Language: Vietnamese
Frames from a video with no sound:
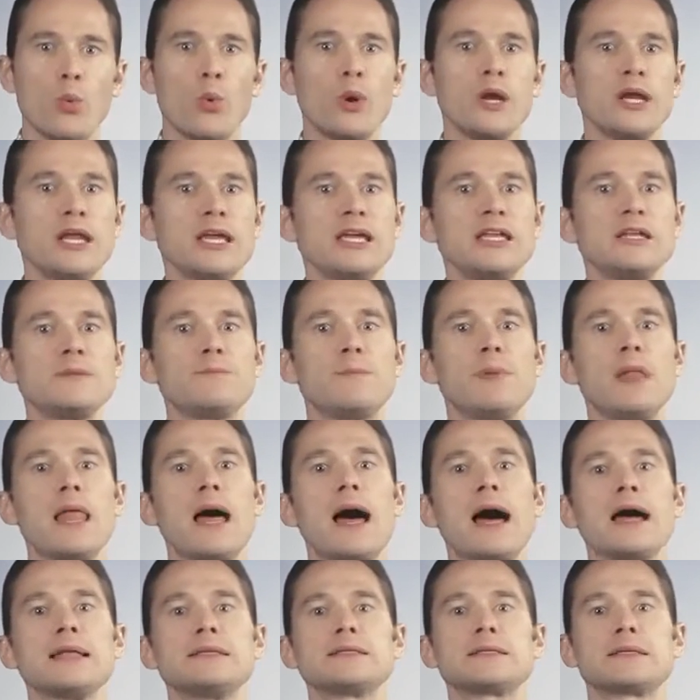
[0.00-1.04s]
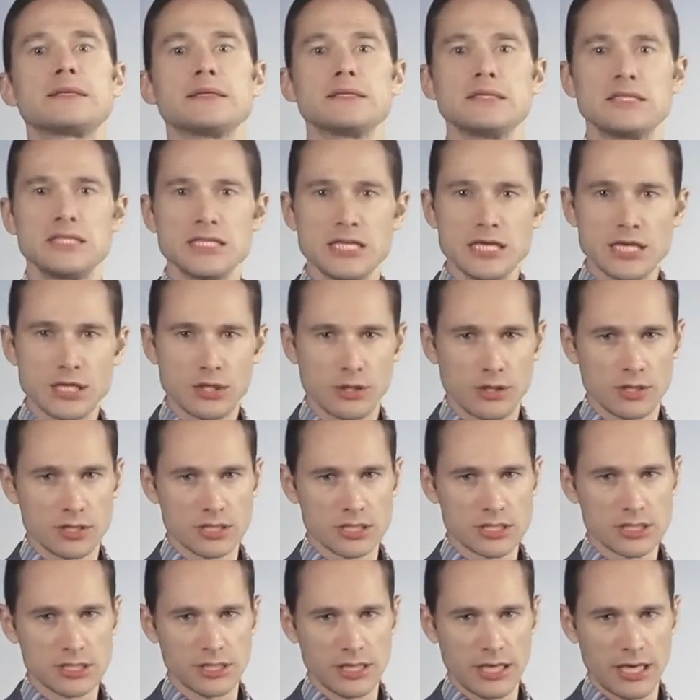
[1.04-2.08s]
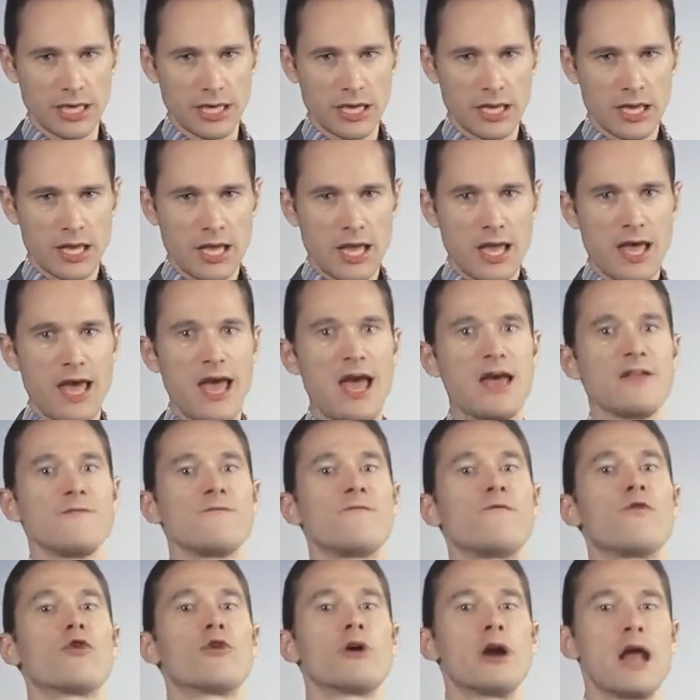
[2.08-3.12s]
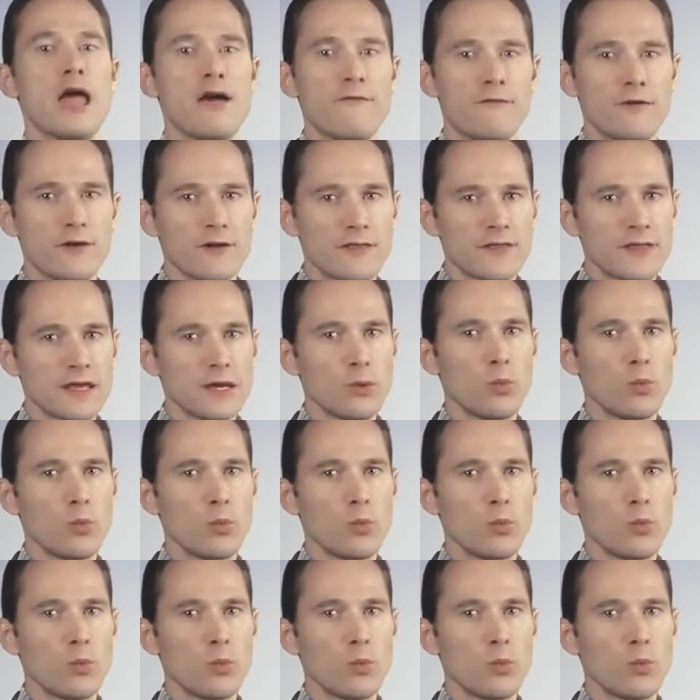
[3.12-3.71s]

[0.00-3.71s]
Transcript: Cơ thể chúng ta thường xuyên cần máu cho tất cả các hoạt động của nó.